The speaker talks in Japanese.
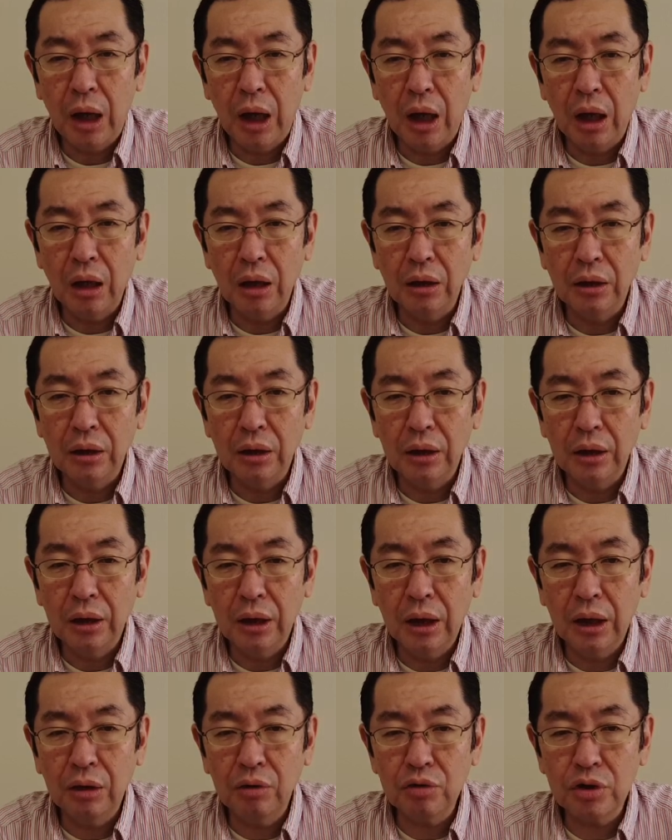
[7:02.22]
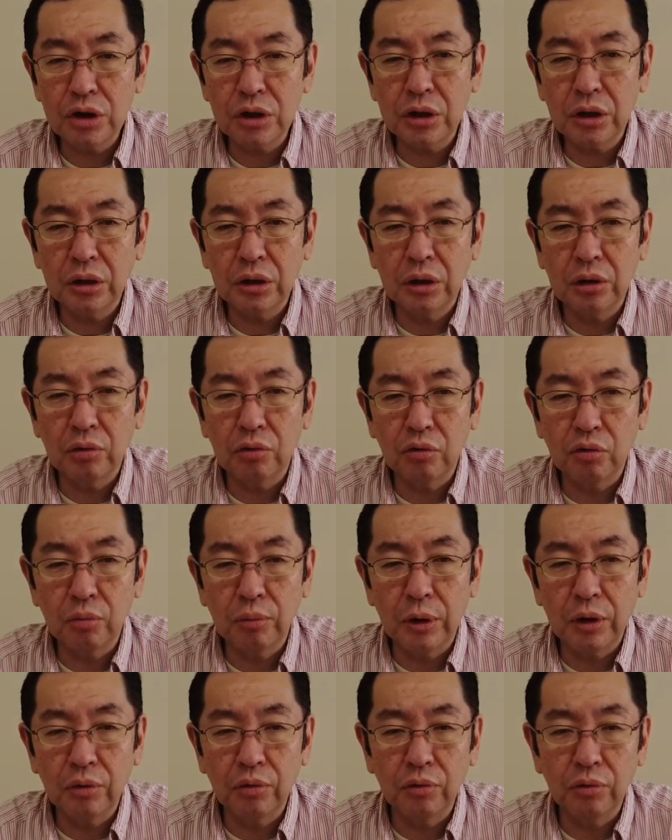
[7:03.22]
まああの時点でのこの
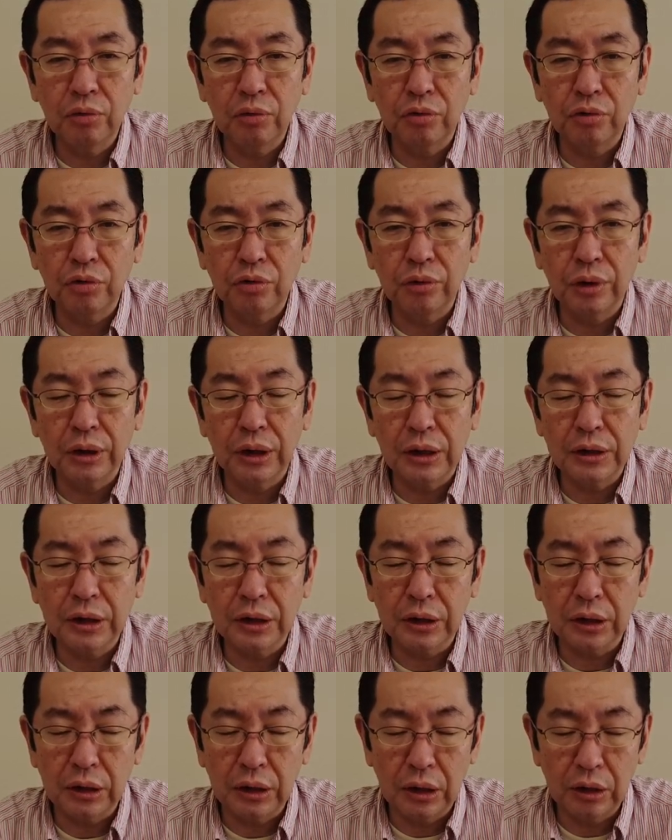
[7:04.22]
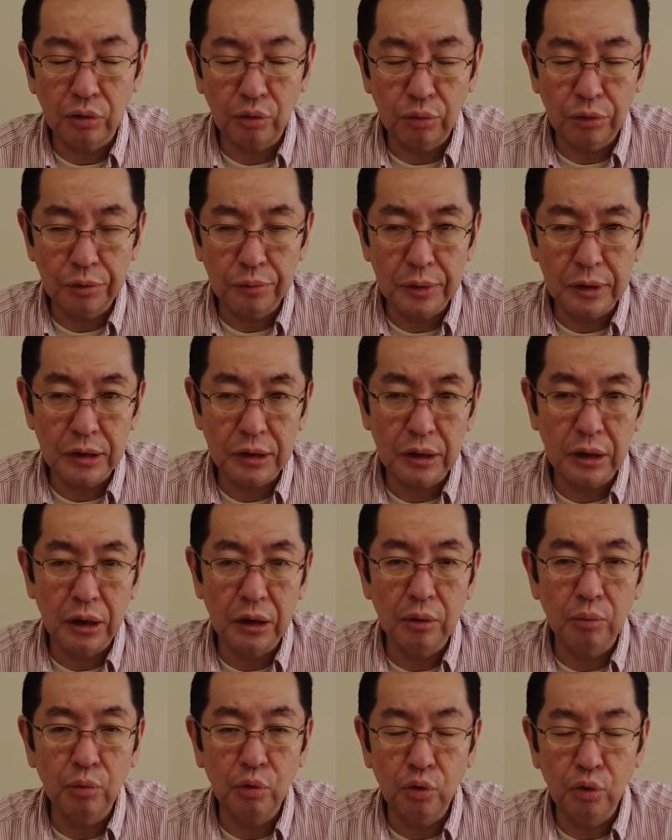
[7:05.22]
馬の能力というのは出せたんだと思いますけ
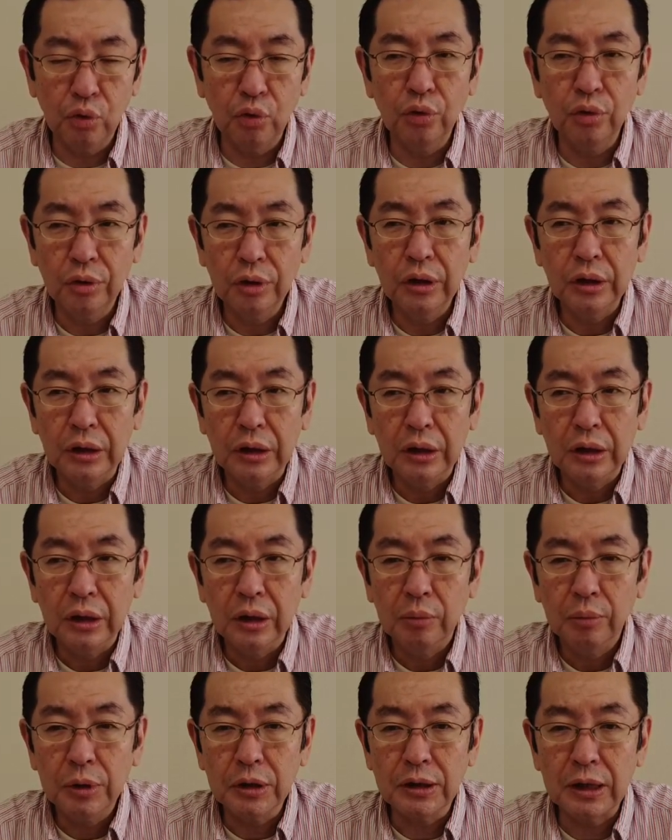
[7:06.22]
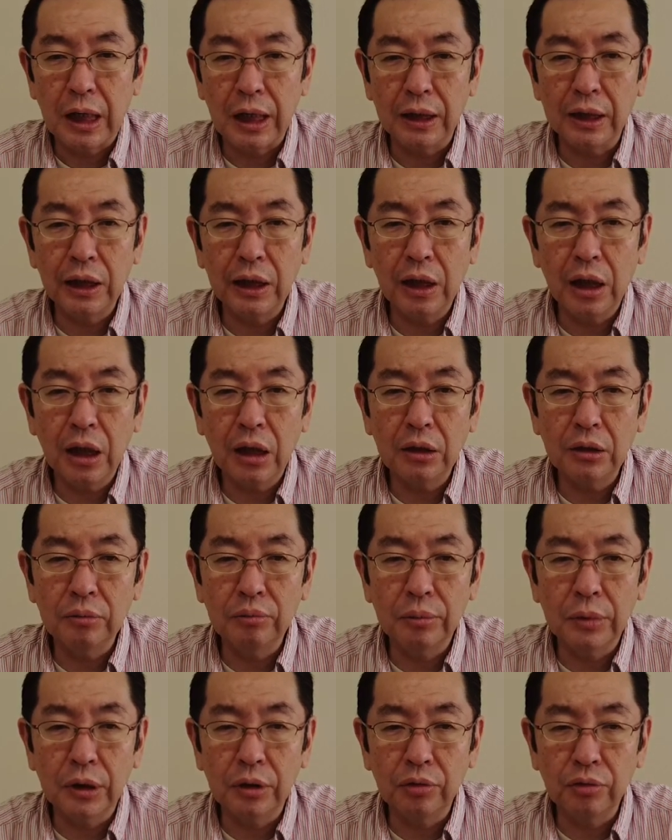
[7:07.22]
れどもやっぱり先がある
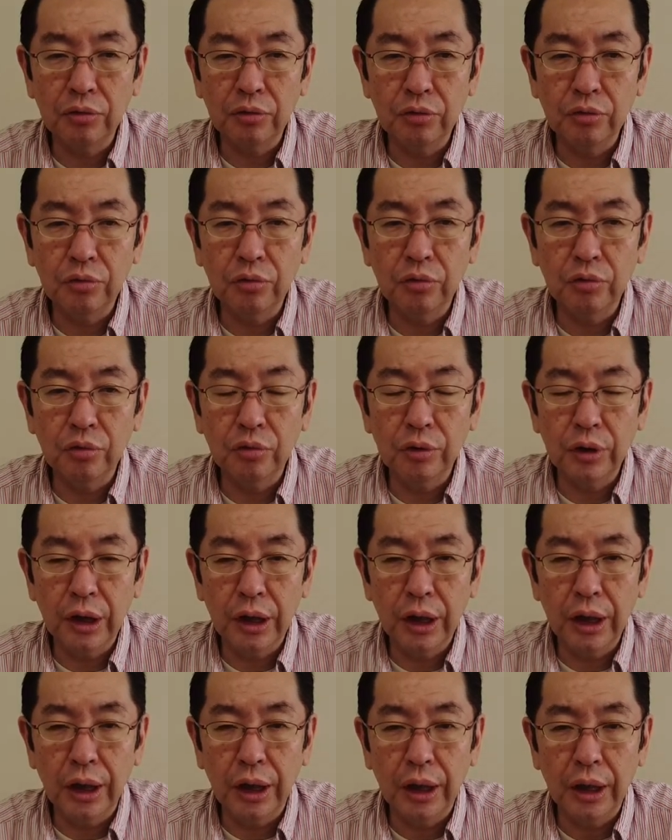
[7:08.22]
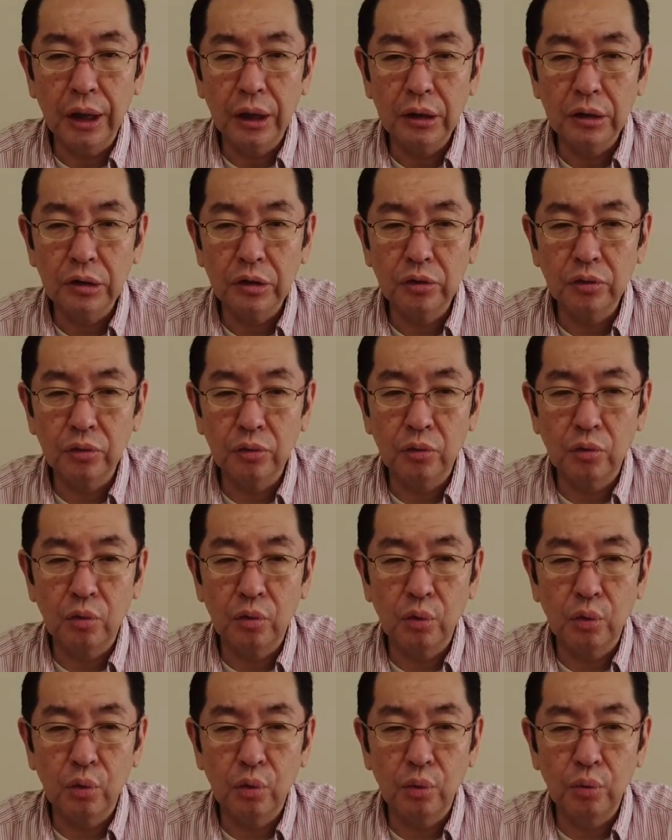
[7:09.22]
馬ということでそ
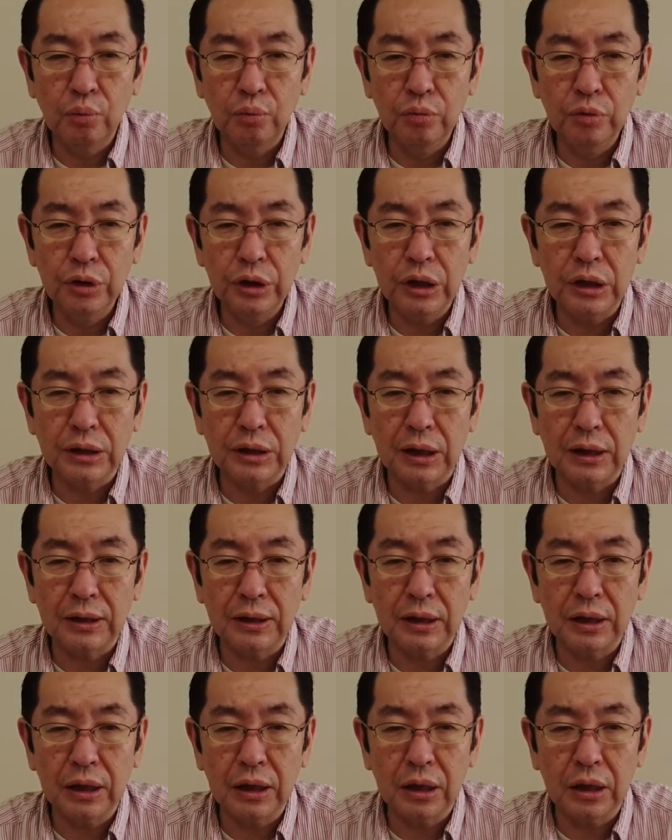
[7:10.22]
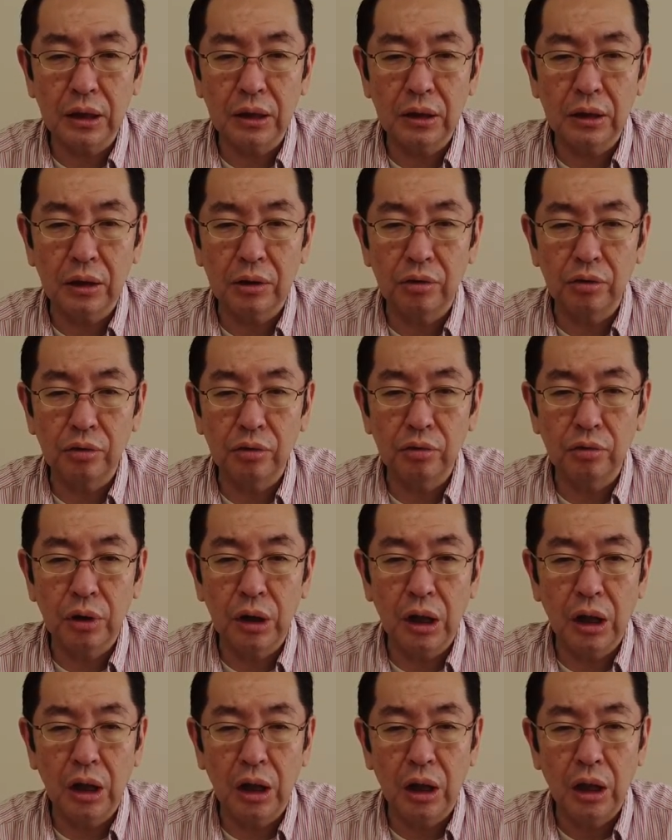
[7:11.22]
こを無理させなかったというの
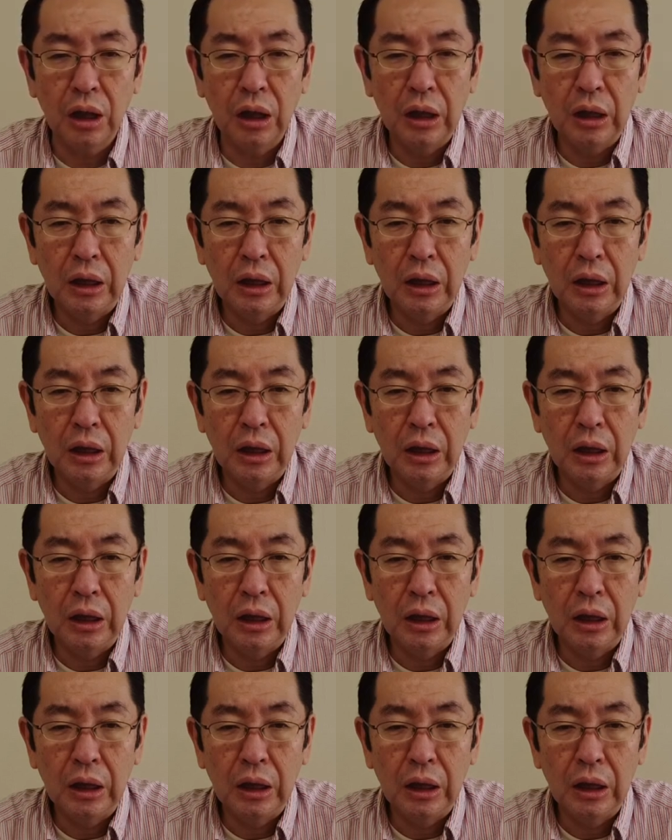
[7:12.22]
が